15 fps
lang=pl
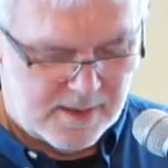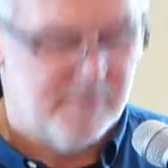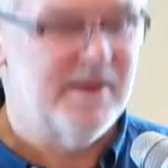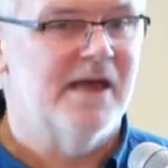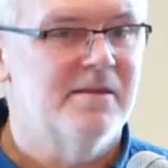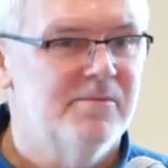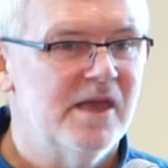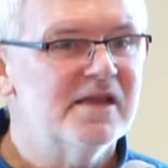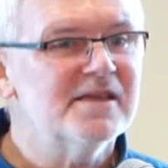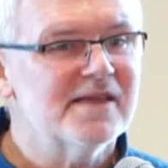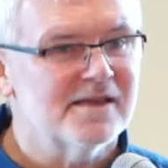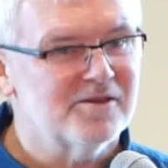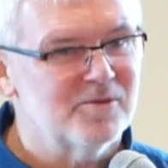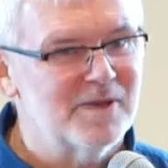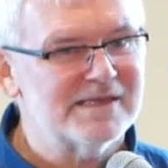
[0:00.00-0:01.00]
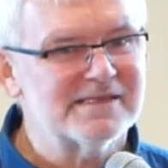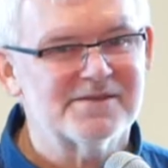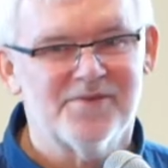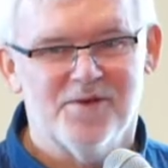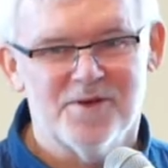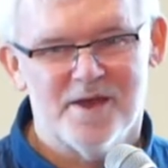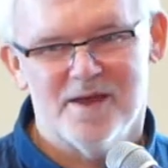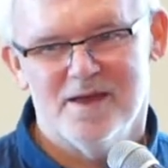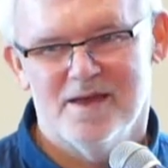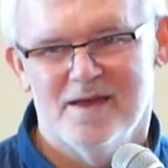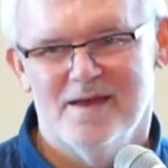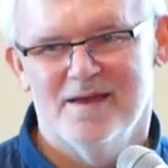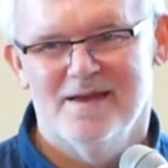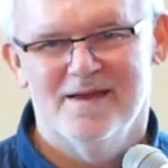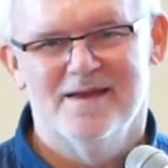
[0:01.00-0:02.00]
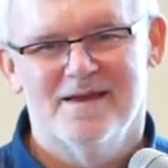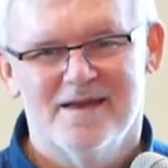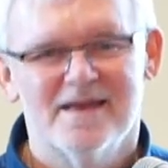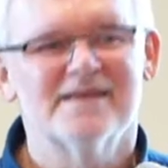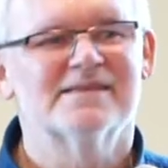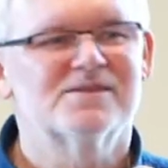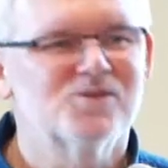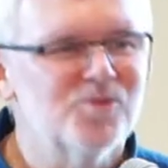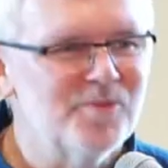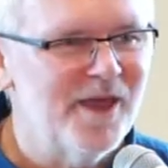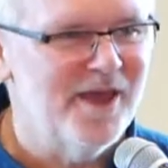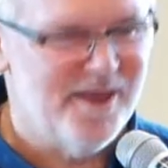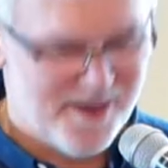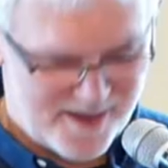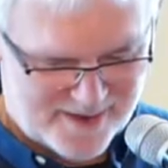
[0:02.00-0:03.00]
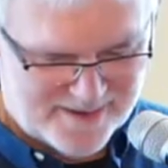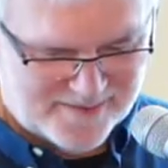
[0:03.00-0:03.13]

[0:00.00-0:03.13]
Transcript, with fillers: mieli natomiast swoje sumienia.